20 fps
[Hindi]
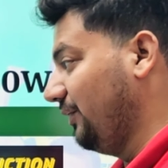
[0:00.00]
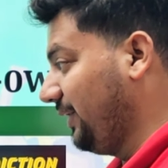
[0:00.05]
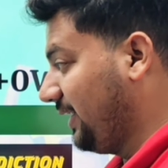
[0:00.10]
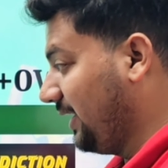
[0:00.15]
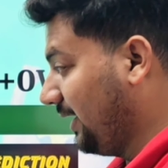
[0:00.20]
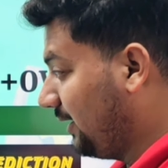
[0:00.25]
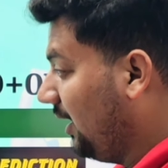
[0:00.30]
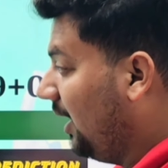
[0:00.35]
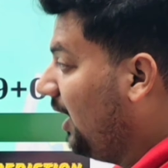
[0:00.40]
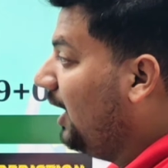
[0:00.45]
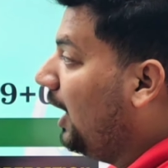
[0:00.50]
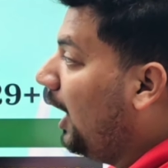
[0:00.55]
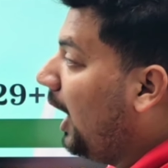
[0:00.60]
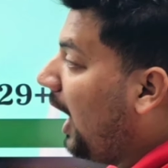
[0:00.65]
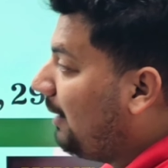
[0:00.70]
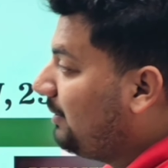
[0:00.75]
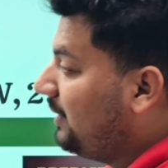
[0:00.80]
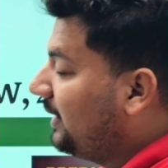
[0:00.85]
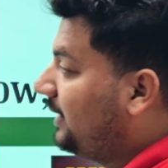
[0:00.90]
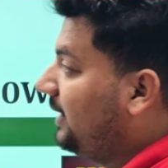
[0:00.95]
विकेट
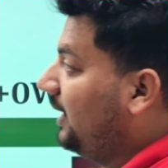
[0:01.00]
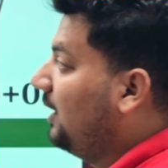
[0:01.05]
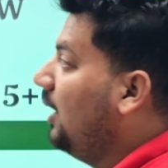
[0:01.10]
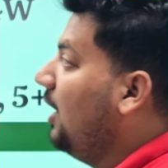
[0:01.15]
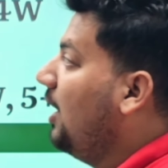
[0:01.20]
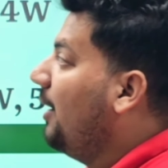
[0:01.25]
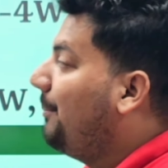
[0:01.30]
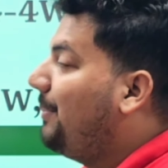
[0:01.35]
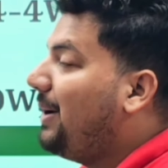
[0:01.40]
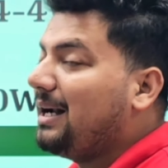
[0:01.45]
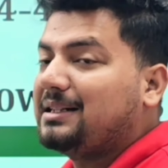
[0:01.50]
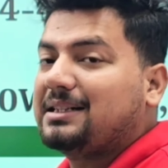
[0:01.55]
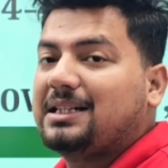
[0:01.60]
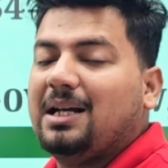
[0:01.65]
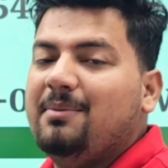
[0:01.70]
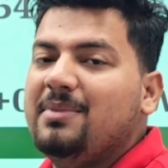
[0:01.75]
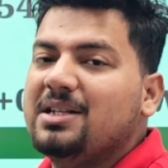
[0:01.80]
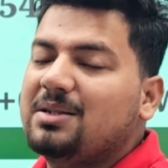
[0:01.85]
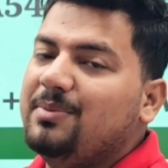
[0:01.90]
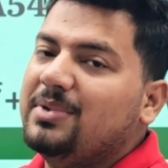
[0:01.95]
अब देखिए पैट
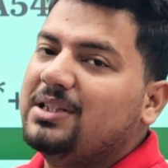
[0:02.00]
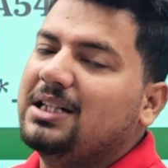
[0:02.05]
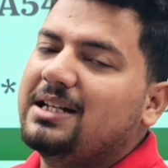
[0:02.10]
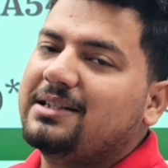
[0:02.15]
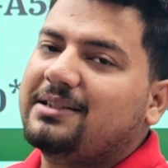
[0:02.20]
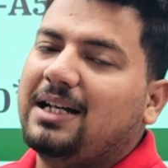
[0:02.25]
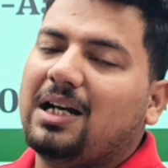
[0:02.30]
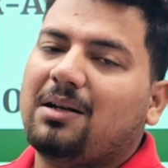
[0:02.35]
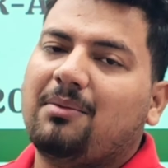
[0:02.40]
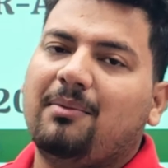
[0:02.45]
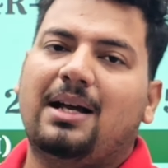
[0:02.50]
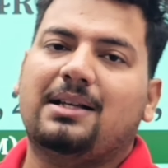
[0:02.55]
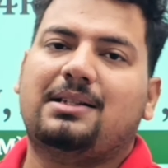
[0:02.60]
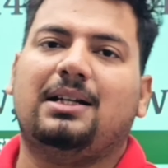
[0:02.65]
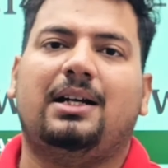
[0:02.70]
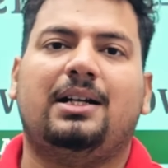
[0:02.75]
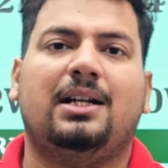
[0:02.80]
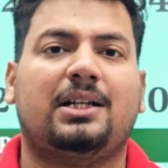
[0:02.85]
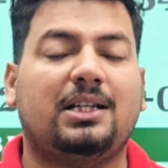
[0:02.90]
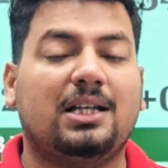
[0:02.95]
केमिंस मिचिल स्टार्क में ऐसा
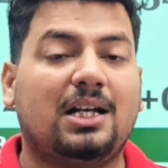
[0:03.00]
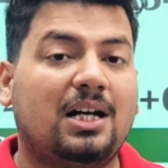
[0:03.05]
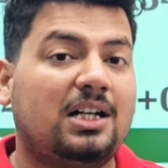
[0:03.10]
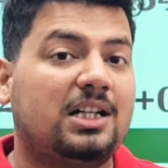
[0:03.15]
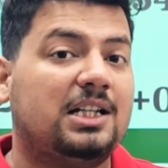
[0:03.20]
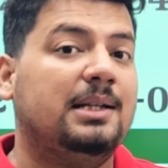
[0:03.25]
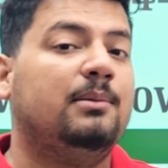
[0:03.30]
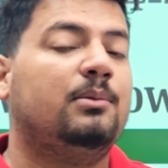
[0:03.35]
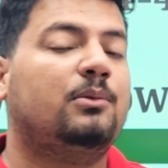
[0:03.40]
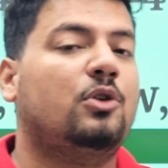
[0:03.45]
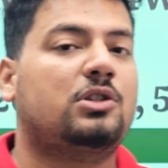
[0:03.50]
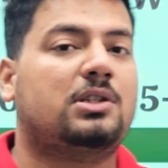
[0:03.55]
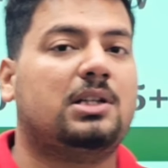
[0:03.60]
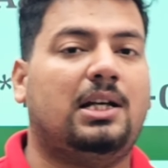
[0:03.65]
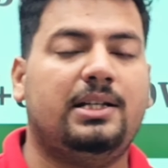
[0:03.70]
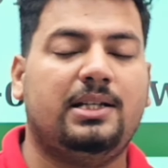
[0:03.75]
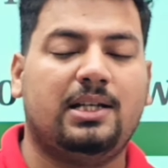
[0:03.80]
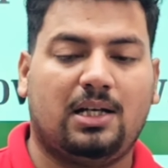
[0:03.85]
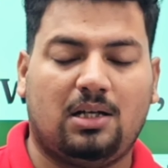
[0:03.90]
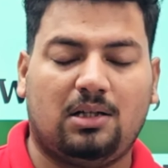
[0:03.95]
है ना कि अगर टीम को
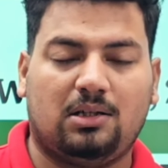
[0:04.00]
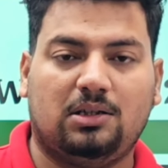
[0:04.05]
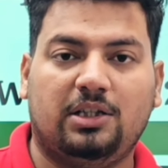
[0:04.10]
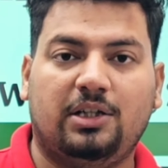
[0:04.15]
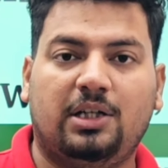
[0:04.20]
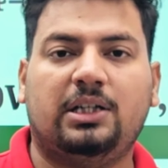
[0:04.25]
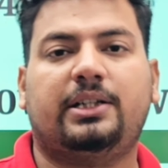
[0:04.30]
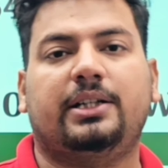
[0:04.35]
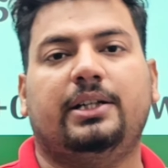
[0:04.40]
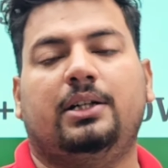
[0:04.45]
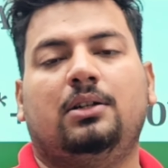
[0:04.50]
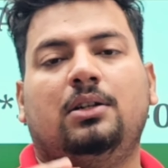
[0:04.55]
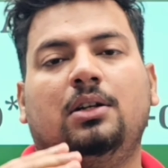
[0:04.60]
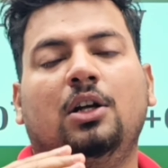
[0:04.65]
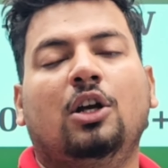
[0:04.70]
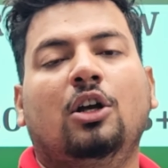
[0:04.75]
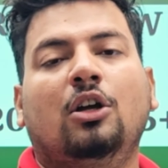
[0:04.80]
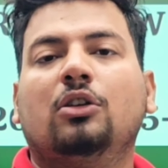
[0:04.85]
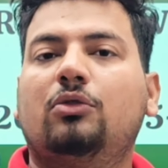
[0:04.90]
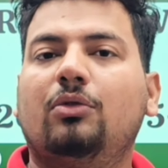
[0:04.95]
चाहिए हिटिंग
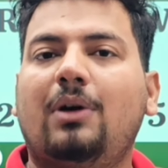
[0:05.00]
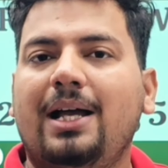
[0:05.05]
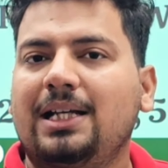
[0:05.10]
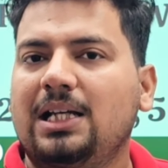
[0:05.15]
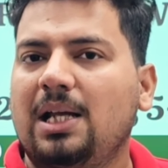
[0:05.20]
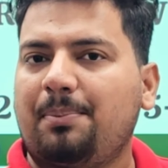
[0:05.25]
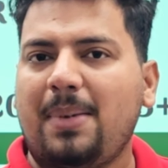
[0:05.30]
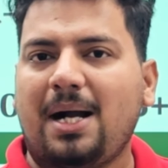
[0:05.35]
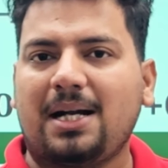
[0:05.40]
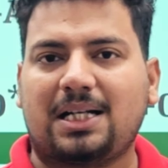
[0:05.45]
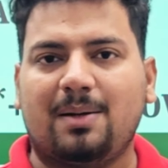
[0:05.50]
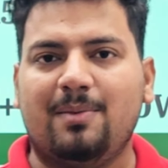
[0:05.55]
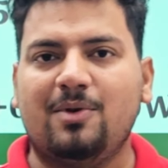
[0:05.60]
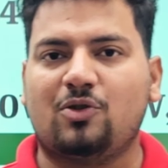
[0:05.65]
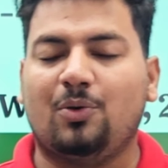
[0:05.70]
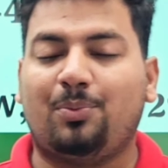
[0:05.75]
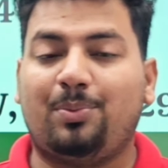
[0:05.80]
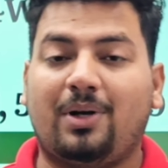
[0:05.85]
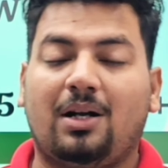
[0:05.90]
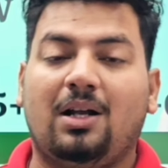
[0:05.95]
तो आएंगे पैट केमिंस
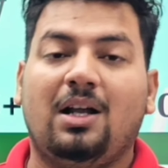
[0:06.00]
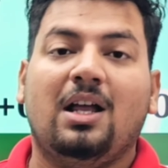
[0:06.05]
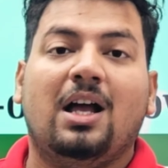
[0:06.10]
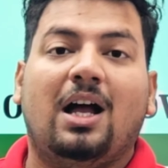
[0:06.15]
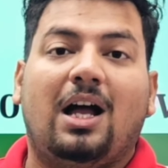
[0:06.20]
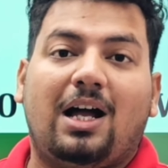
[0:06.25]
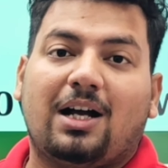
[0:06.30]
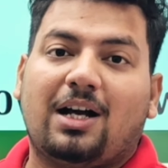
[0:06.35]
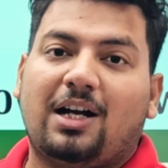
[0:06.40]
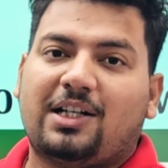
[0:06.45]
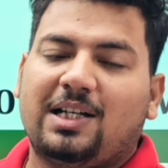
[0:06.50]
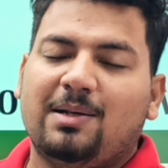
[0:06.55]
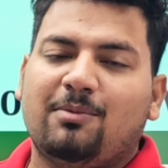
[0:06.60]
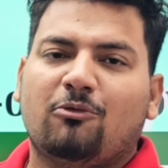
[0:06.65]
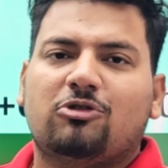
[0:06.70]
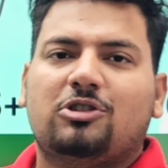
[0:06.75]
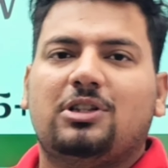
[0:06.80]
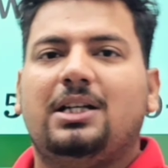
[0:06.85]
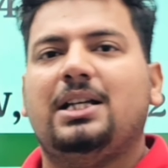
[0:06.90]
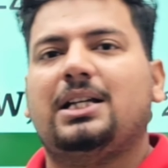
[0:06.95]
ऊपर अगर टीम को
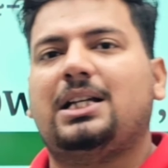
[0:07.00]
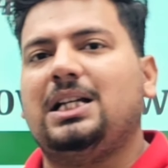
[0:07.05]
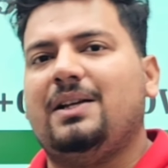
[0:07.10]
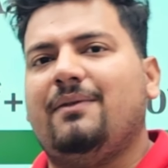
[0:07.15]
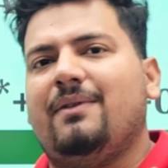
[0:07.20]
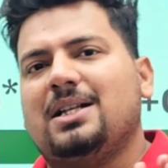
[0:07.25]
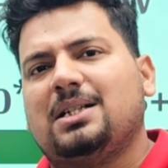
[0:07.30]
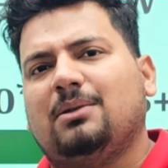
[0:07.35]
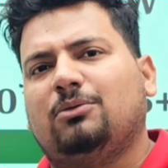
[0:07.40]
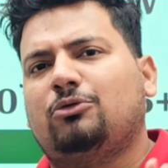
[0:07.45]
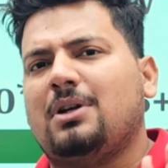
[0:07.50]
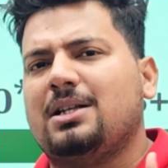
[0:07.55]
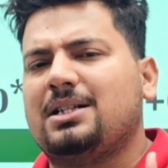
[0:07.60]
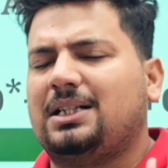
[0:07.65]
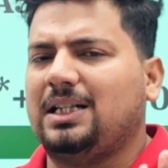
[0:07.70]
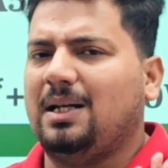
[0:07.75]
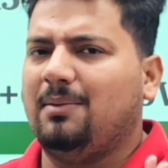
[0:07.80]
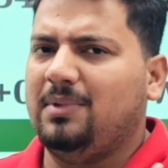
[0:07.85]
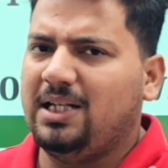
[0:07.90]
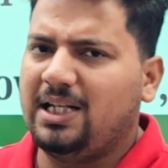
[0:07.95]
चाहिए कि नहीं भाई साहब थोड़ा सा
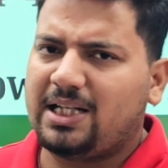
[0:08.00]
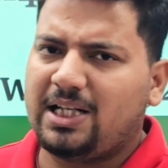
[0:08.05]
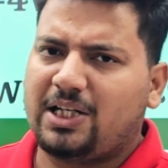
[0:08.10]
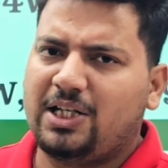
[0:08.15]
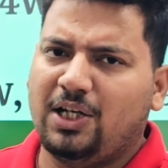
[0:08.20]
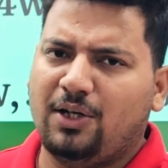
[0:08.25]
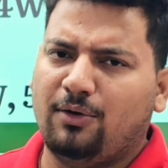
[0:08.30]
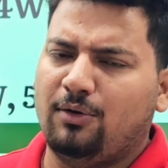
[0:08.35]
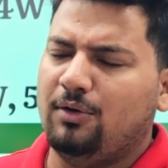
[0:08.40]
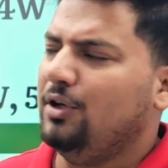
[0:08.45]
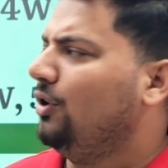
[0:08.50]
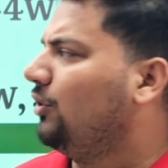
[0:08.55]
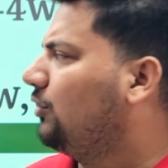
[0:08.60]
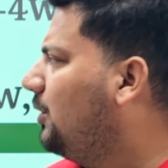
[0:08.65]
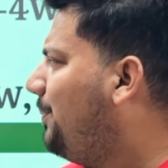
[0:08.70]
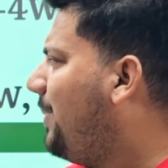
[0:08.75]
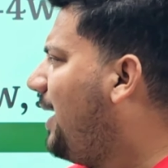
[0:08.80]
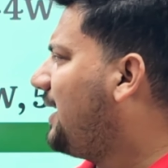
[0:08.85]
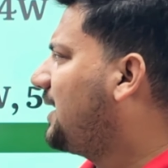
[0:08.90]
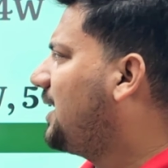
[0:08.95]
टाइम लेके खेलो तो
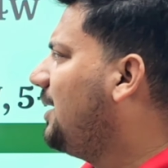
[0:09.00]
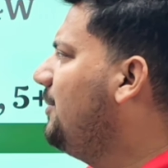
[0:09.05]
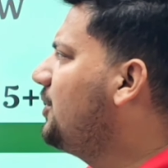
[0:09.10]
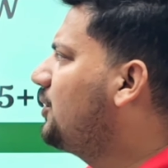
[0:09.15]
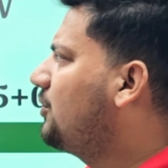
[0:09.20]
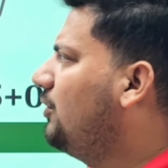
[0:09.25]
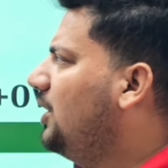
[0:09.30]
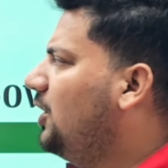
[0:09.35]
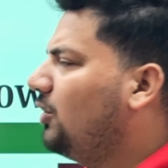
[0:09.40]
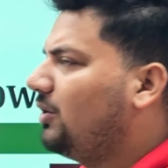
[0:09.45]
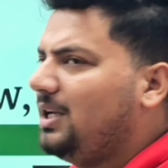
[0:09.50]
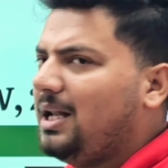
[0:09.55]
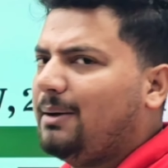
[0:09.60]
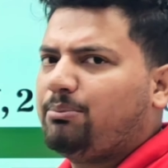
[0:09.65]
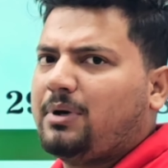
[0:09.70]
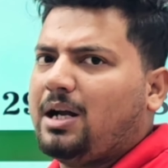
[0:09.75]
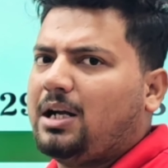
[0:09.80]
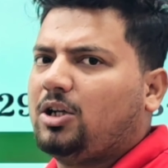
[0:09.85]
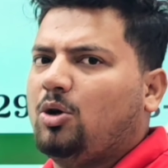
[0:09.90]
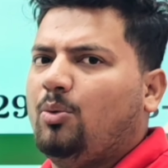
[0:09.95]
पैट केमिंस को ले लो
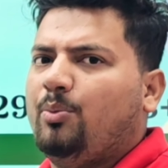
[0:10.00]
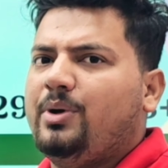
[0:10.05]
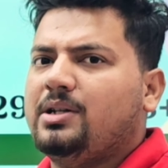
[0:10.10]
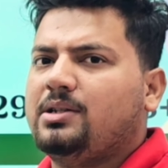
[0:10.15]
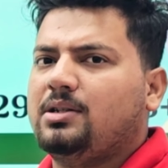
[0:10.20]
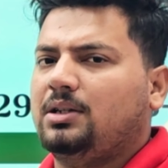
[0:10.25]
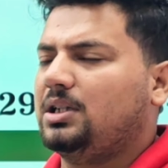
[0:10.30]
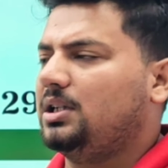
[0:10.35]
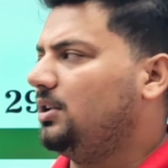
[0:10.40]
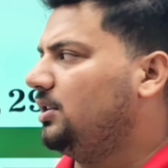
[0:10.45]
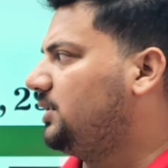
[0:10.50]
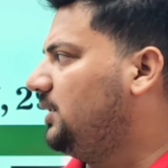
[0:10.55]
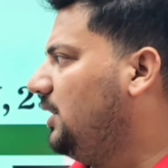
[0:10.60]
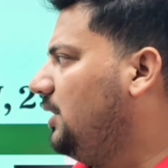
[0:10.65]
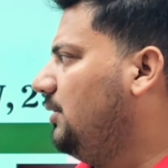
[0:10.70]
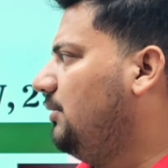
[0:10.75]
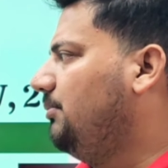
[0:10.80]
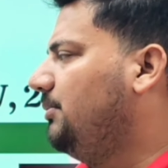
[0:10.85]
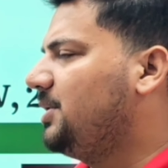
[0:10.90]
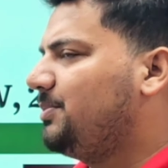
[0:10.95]
लेफ्ट राइट कॉम्बिनेशन के से
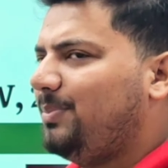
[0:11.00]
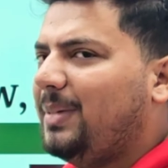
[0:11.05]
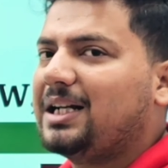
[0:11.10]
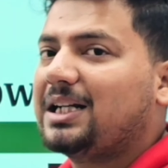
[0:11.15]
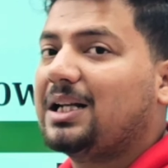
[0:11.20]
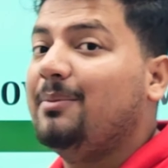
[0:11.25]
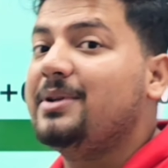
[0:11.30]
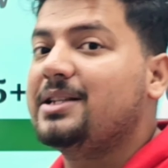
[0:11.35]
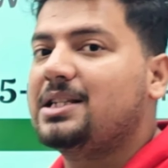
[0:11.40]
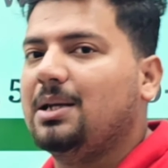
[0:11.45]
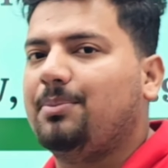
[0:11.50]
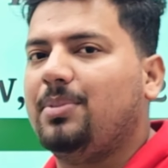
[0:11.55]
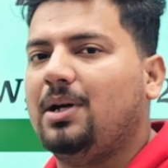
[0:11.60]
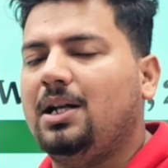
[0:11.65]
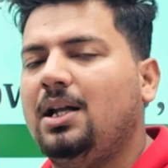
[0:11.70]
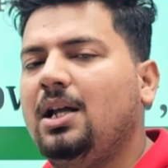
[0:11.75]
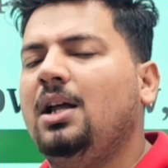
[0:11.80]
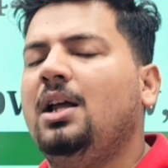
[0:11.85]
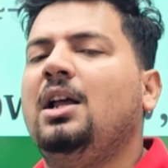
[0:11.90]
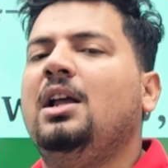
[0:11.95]
पैट केमिंस से
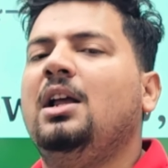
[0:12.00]
पहले